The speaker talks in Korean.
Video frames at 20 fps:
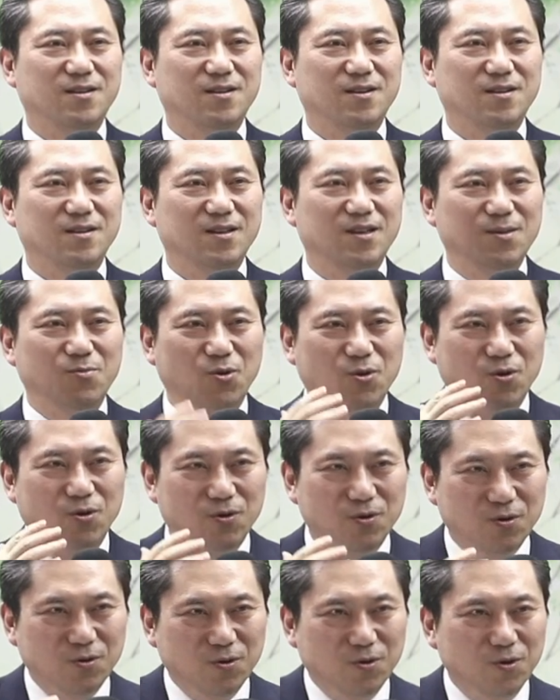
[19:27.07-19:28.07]
이
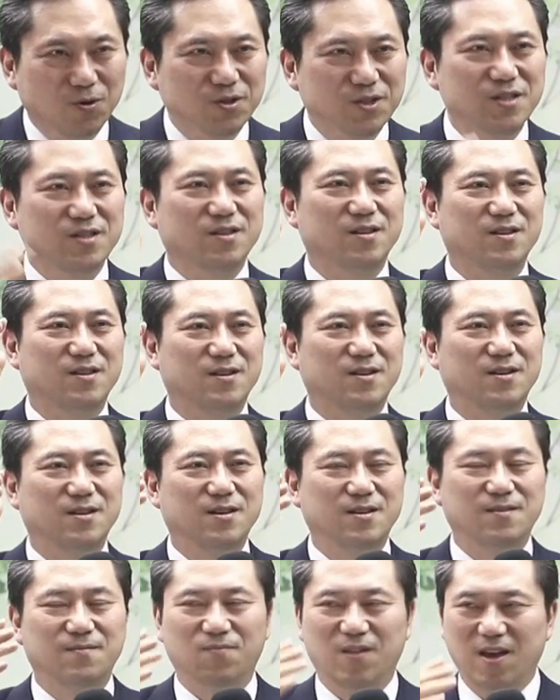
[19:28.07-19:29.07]
모든
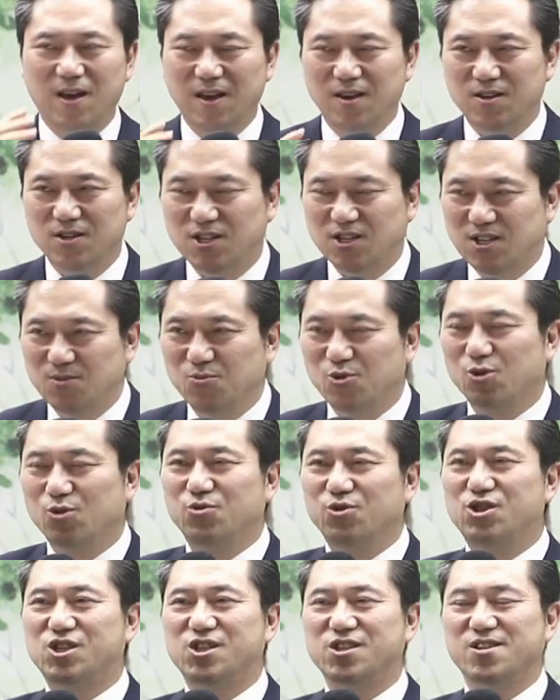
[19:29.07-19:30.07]
내 힘으로
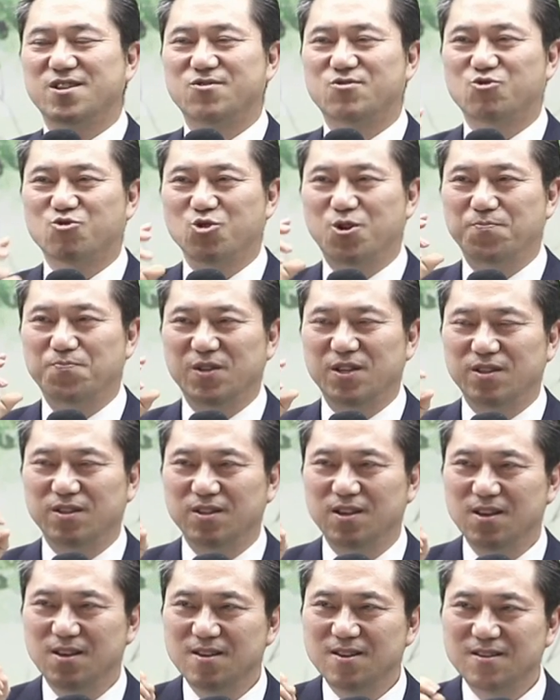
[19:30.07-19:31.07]
무찌를 수
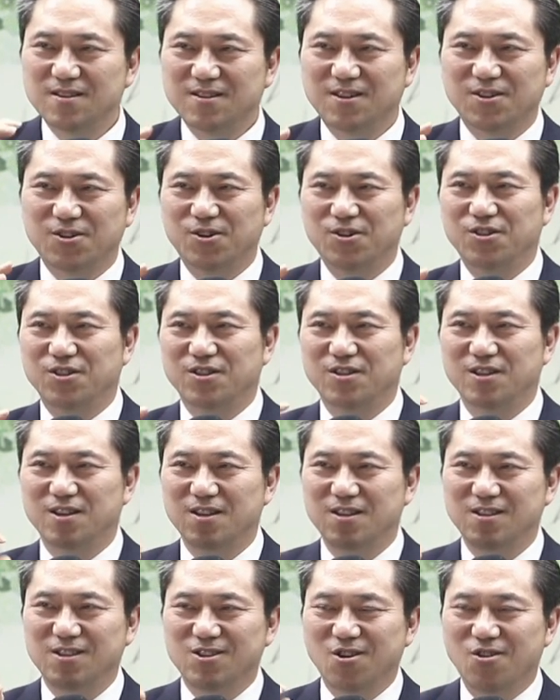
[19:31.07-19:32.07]
없는 그런
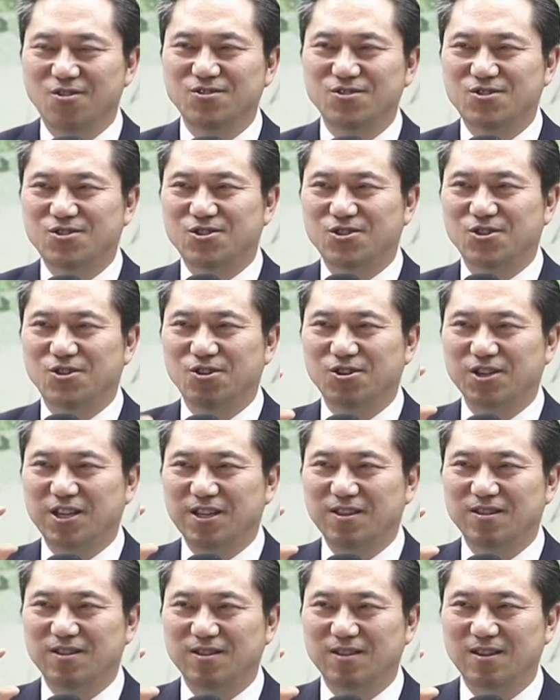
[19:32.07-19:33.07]

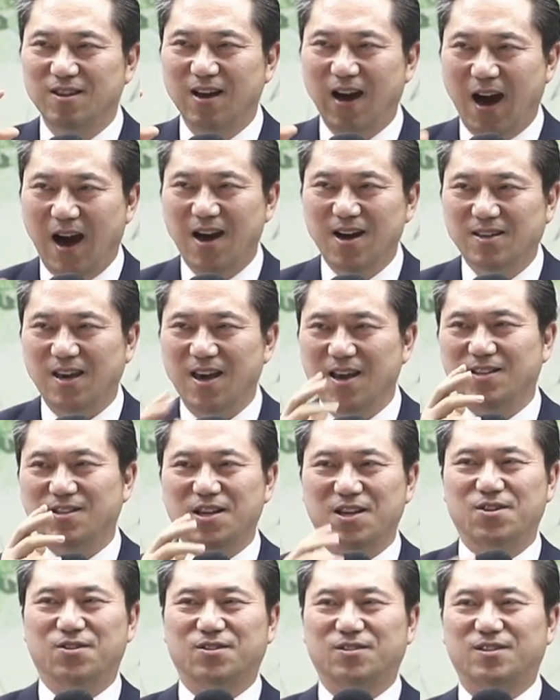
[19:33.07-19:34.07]
영적인 악의
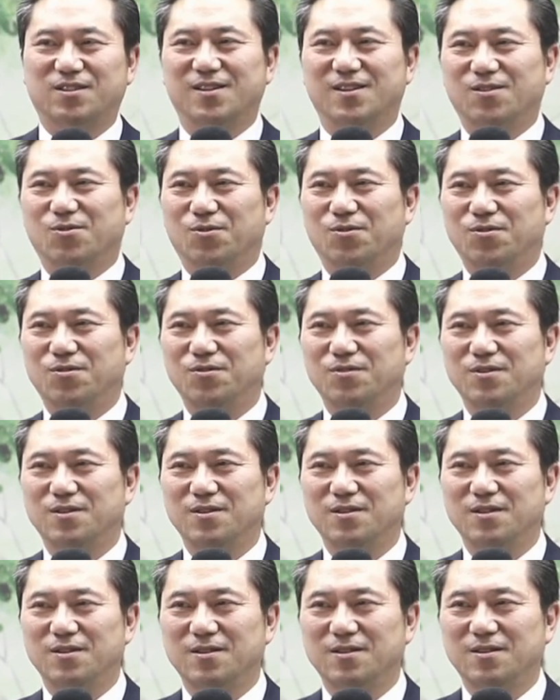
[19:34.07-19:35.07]
세력들도
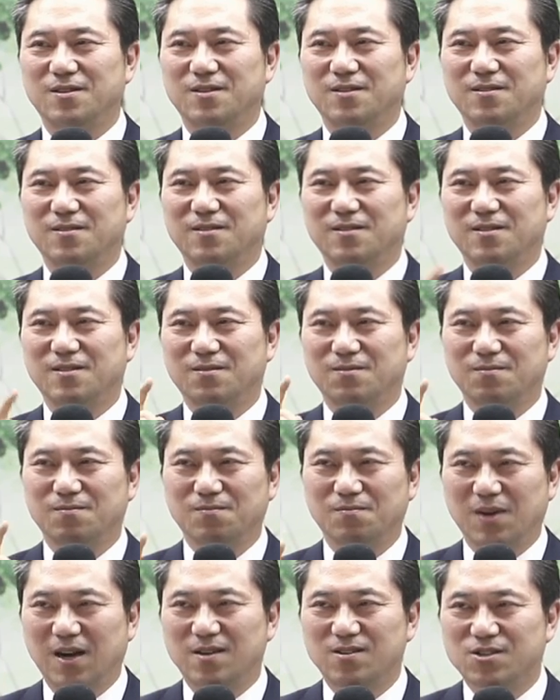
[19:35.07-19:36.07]

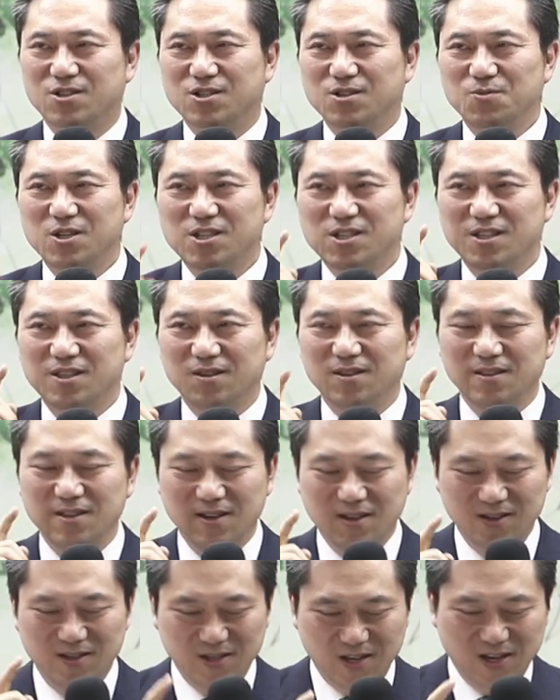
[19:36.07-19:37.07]
말씀이신
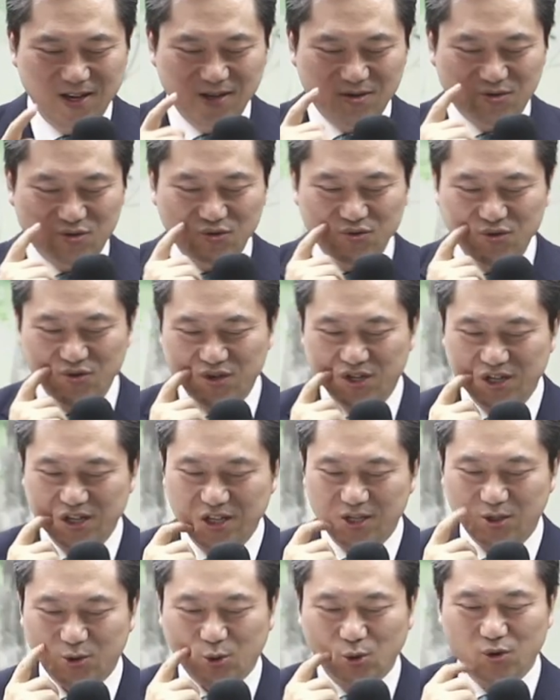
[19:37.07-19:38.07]
예수
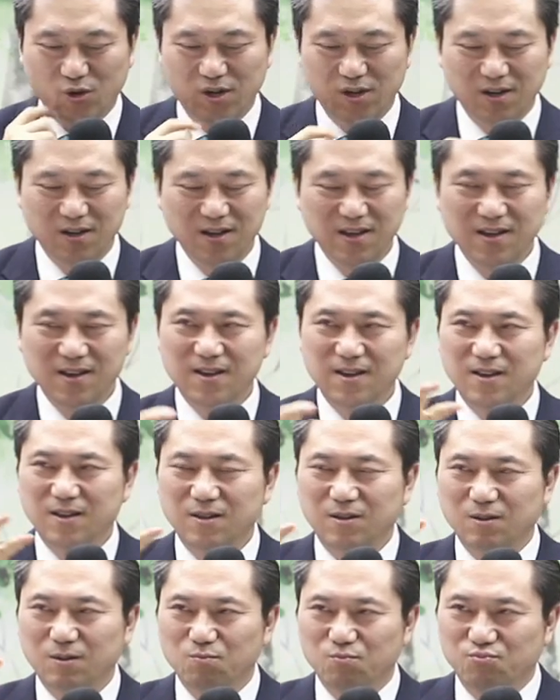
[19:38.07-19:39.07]
그리스도를
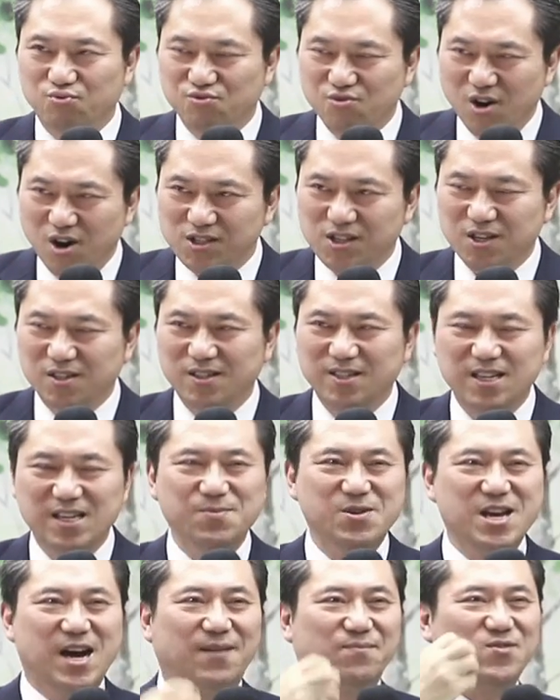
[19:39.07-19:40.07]
무엇을
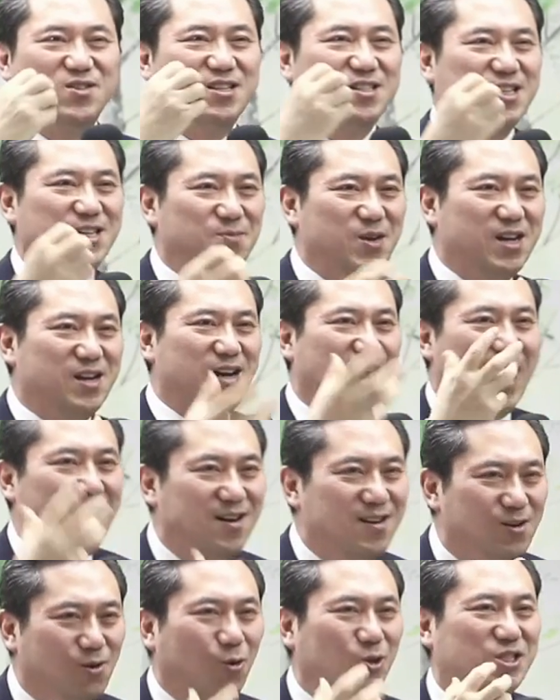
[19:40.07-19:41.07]
의미하는지 의미를
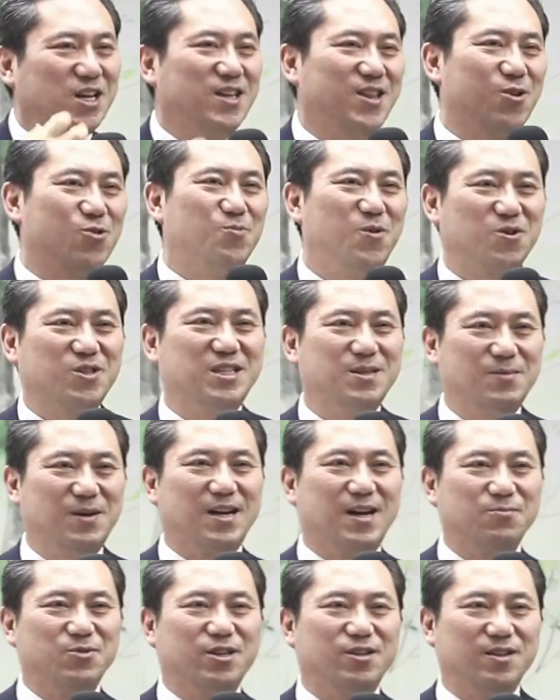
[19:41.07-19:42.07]
알고 제대로 먹기만
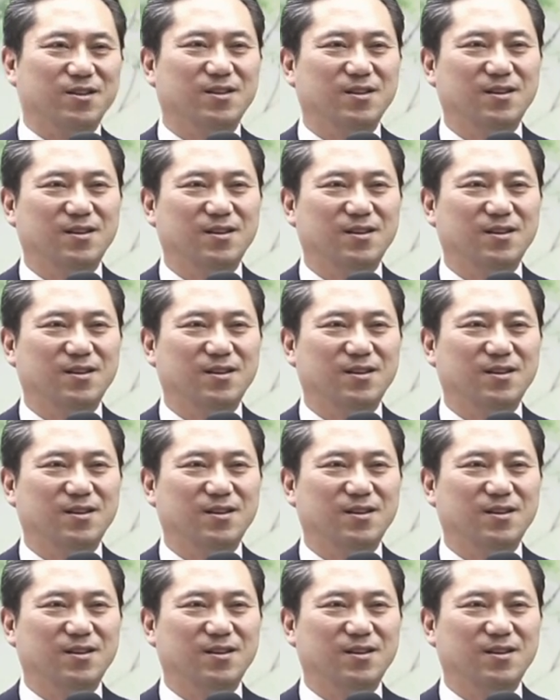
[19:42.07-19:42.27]
하면